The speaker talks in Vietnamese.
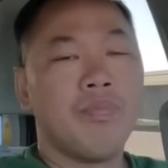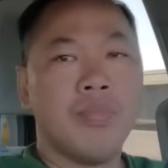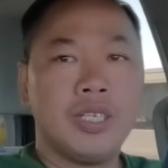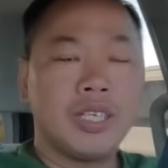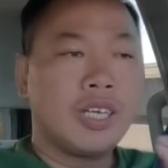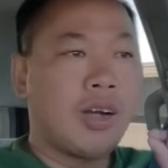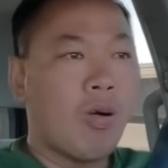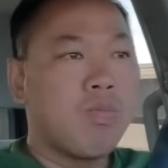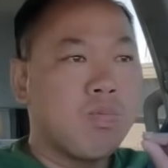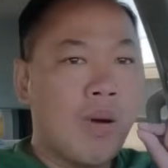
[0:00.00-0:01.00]
mình
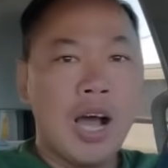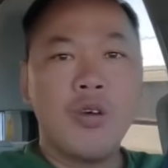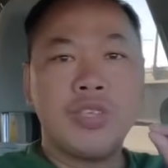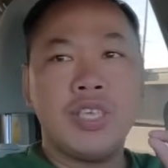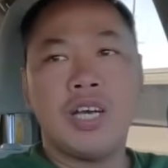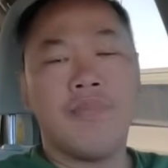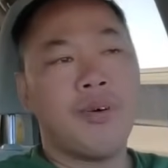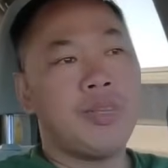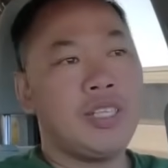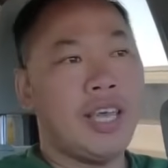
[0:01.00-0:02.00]
không bao giờ
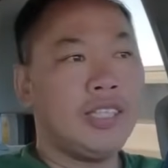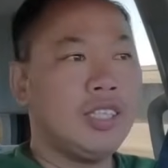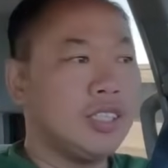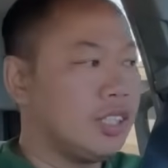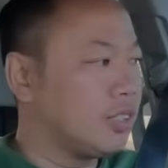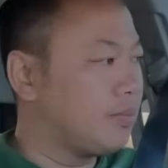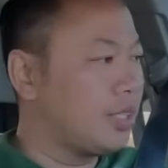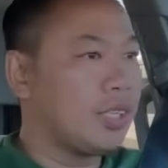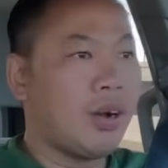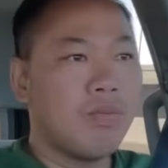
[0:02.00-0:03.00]
mà mình giải thích được
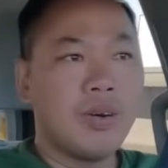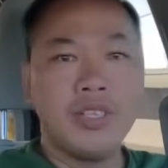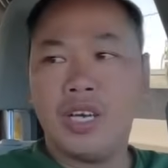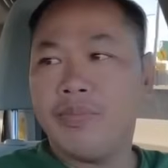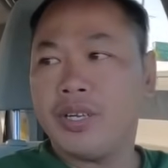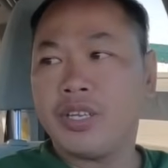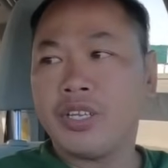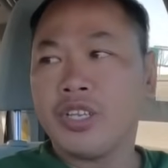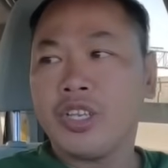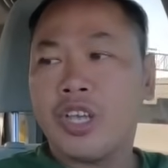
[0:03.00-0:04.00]
mình không bao giờ mình
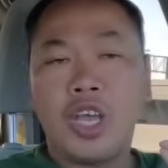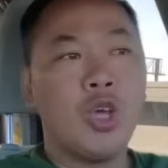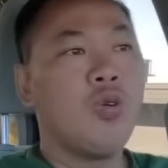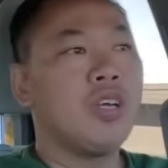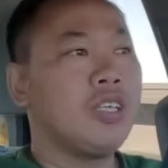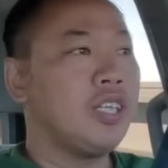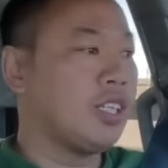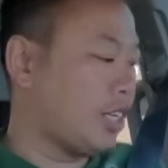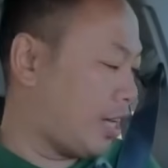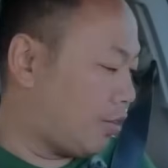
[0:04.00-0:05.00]
hiểu được nó như
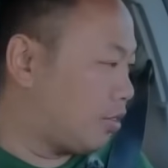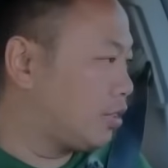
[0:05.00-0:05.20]
thế nào